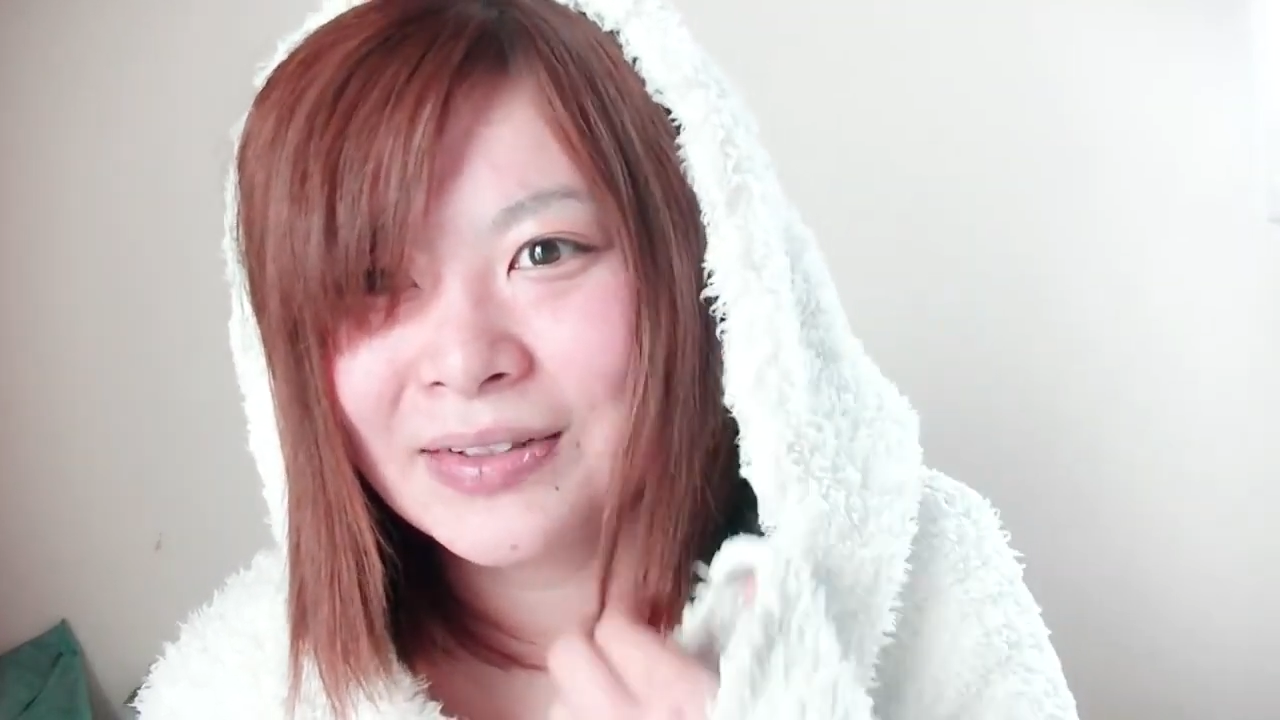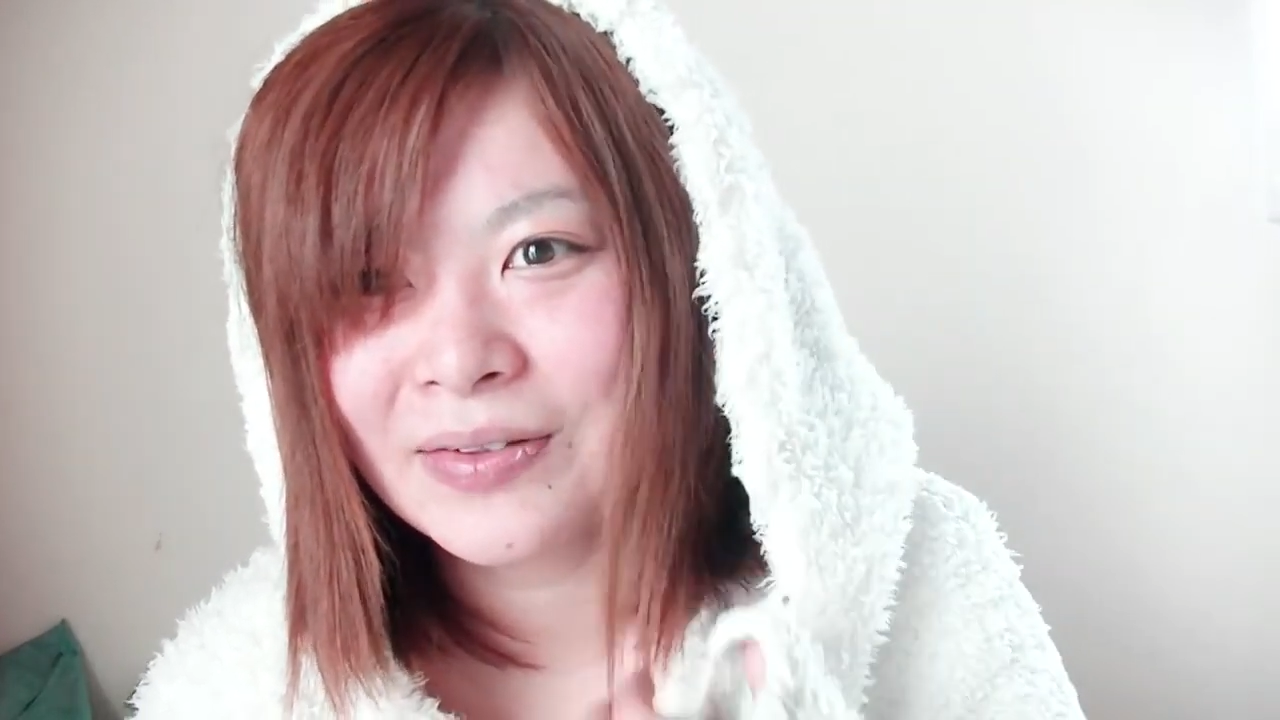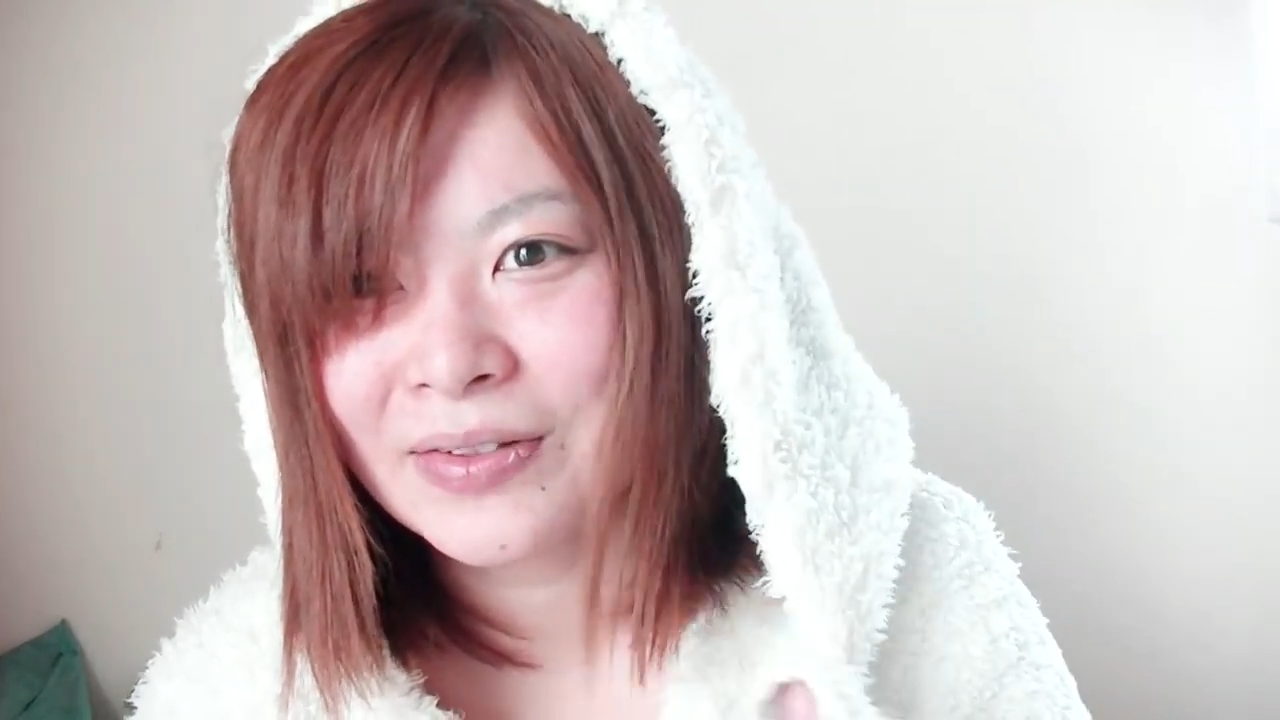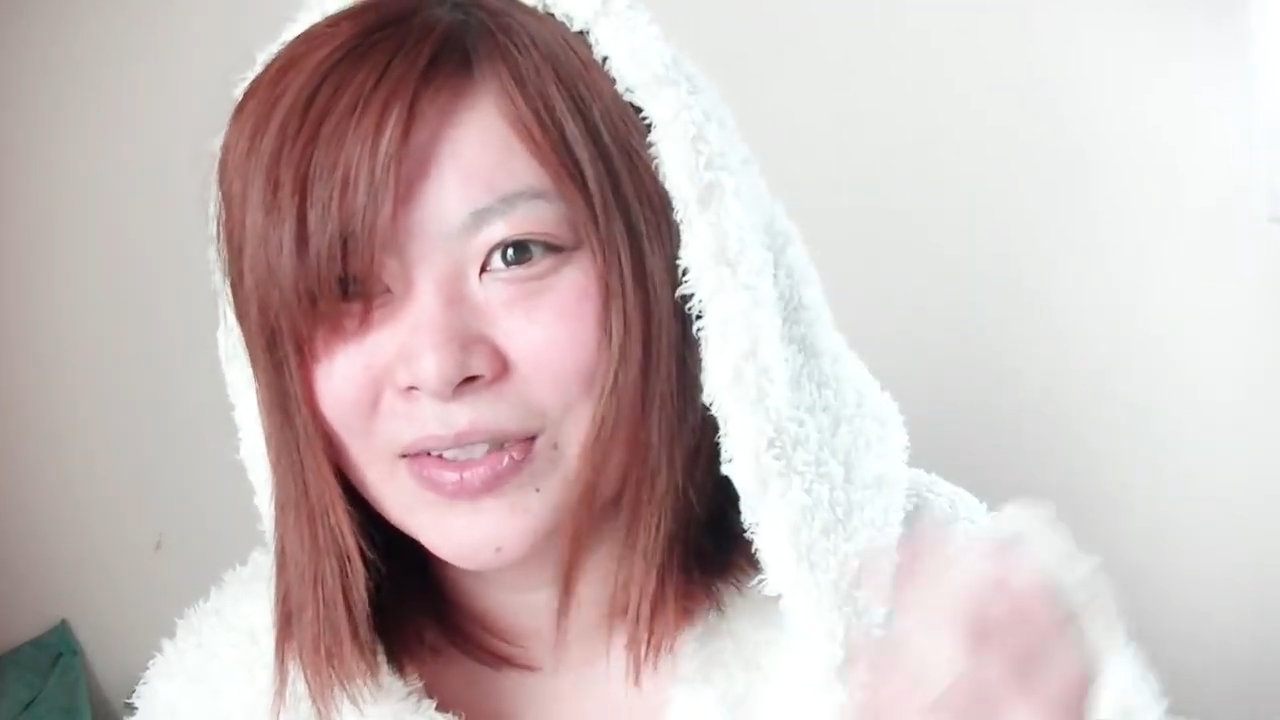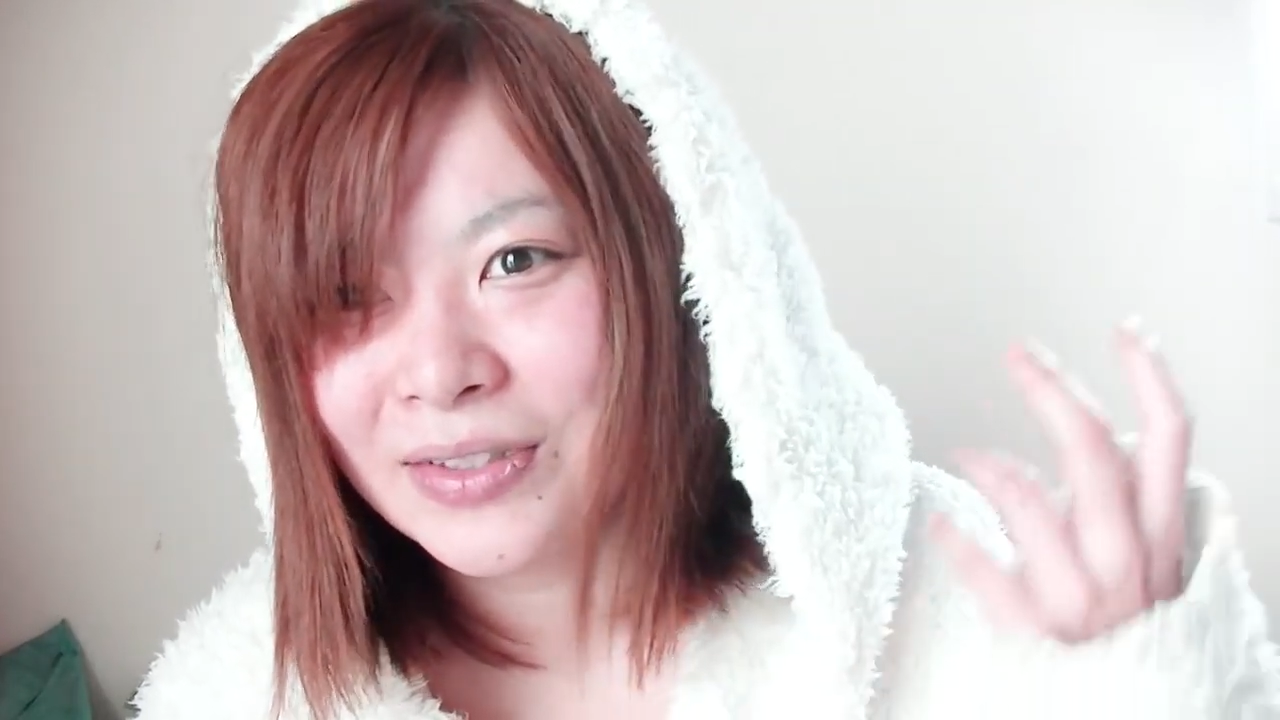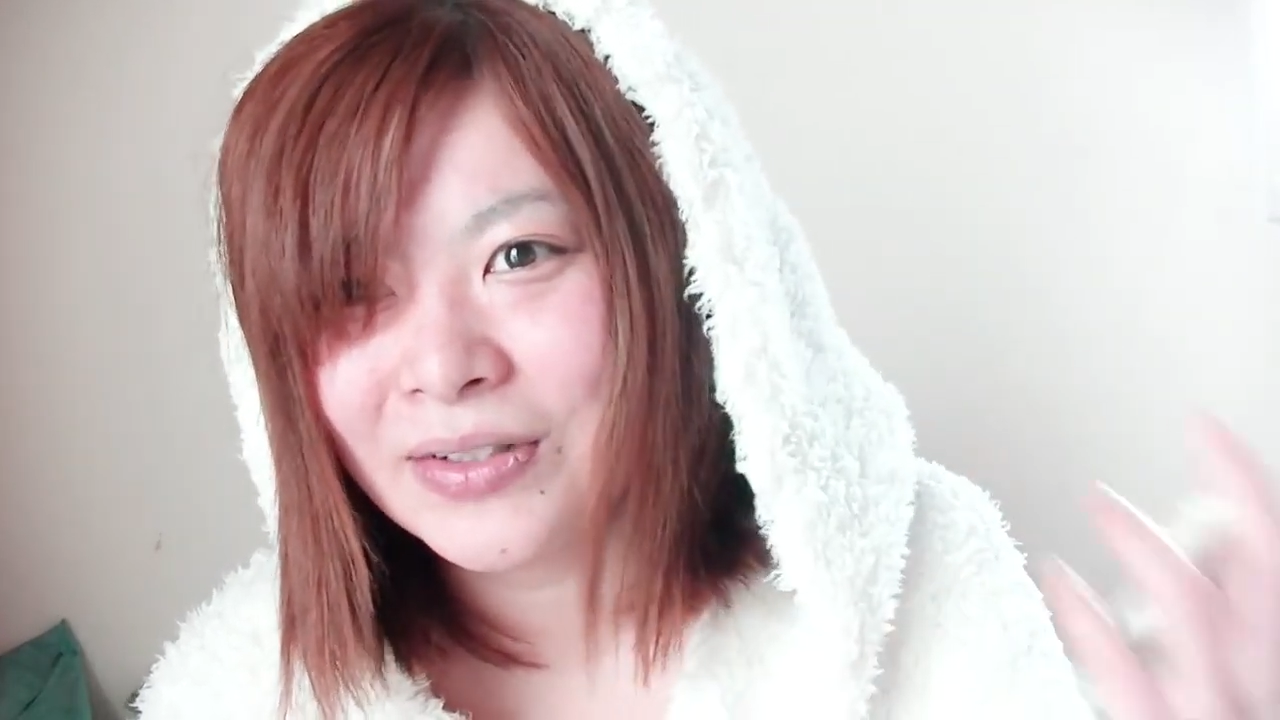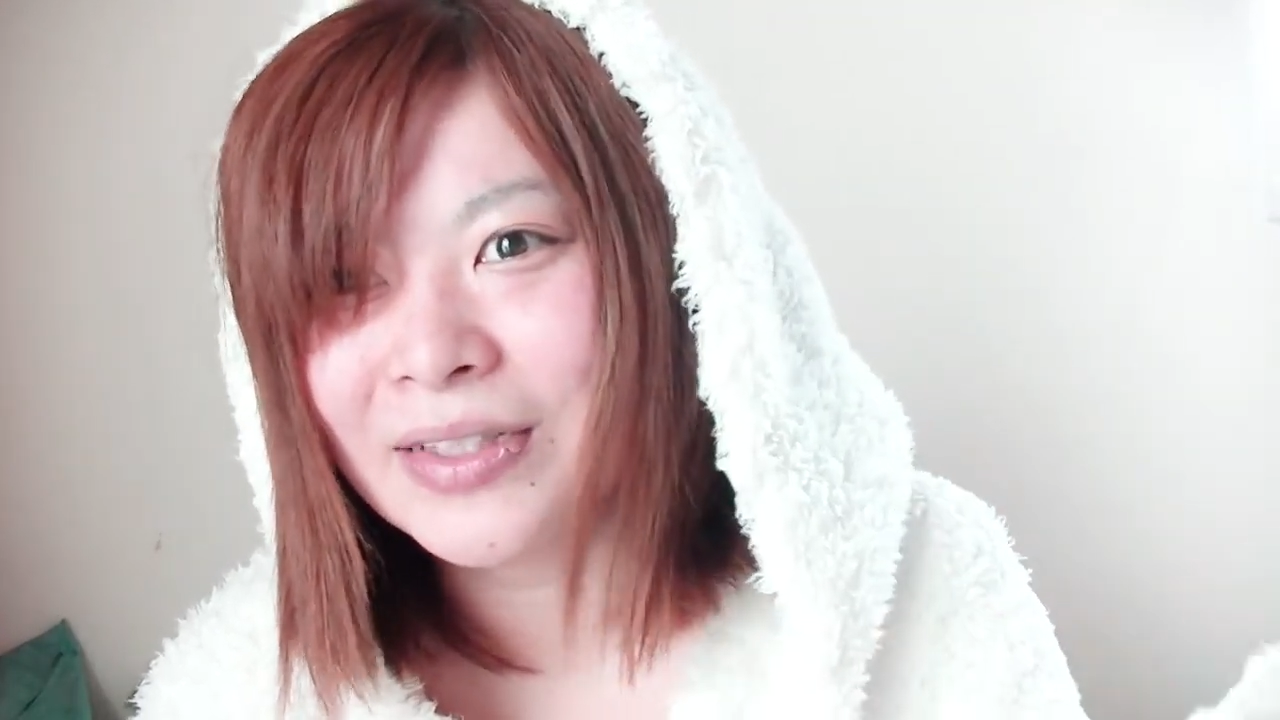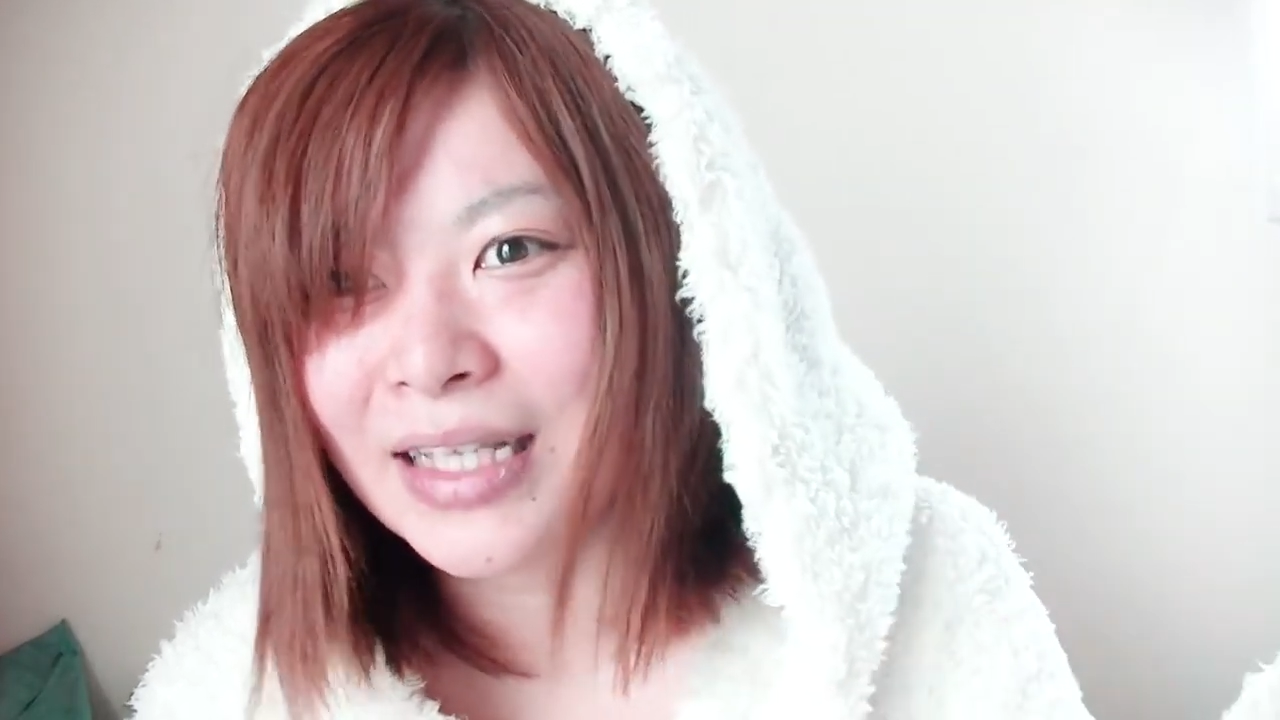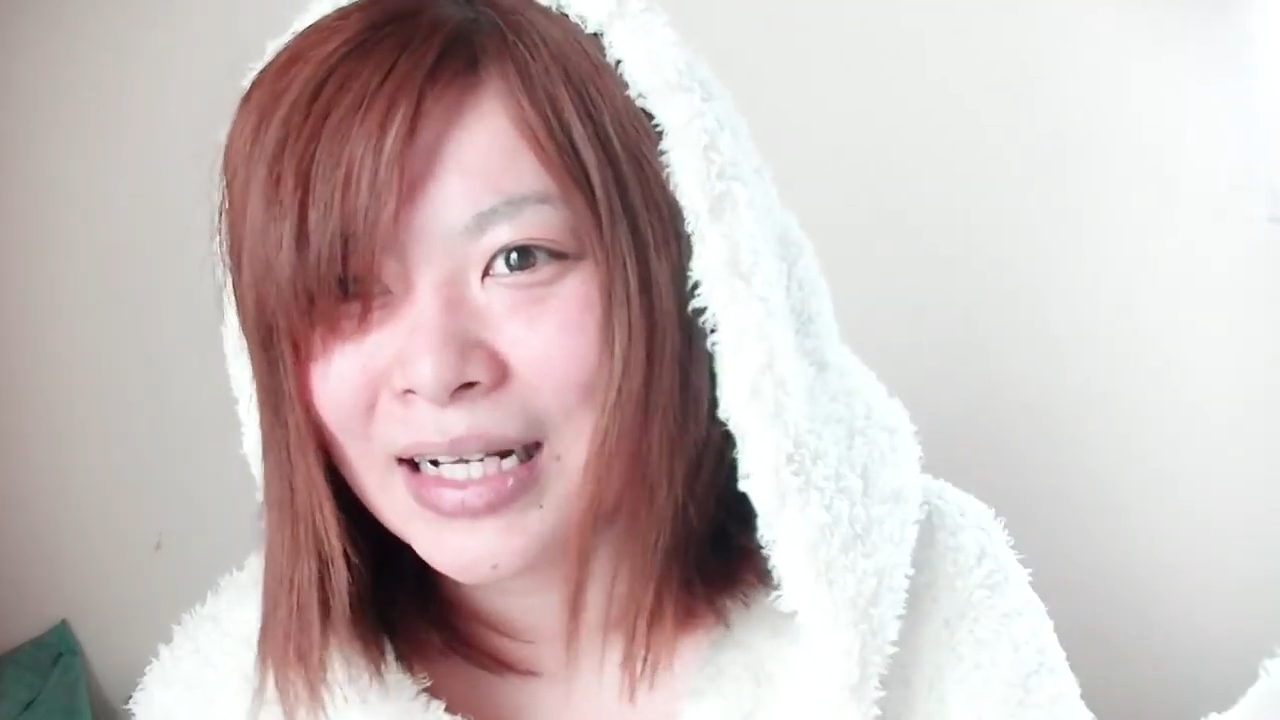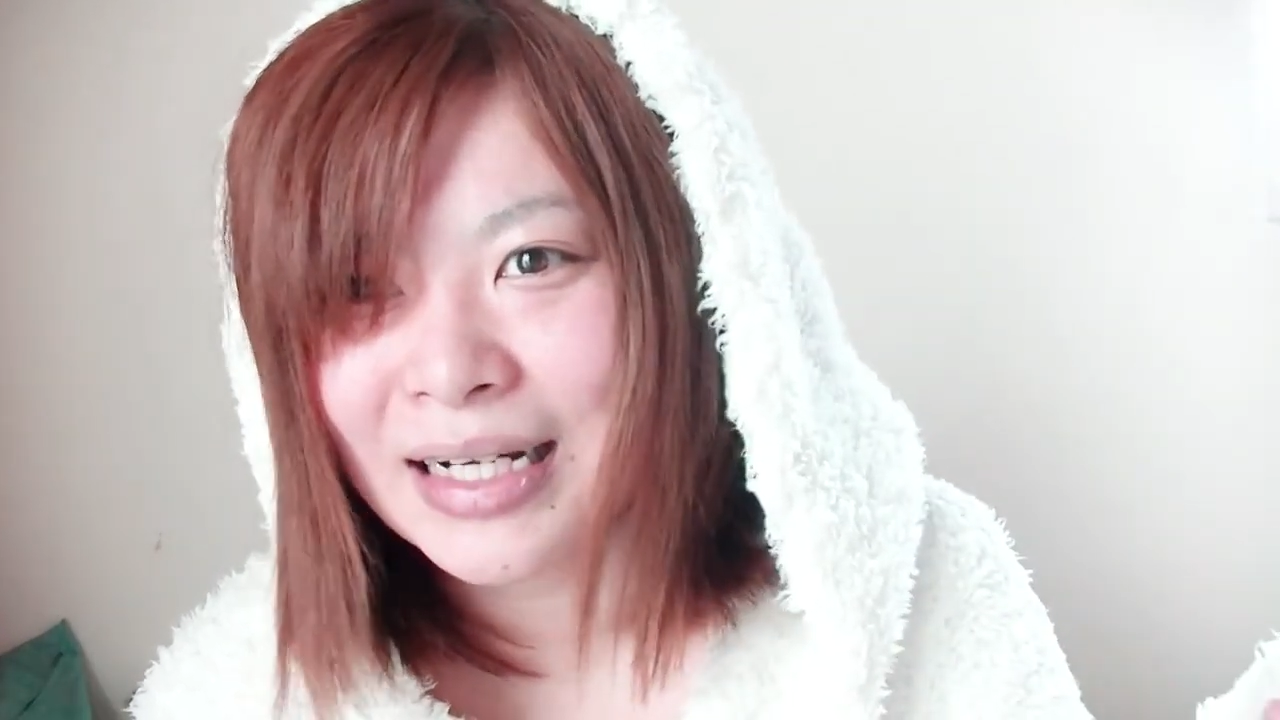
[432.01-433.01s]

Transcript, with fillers: その授業に出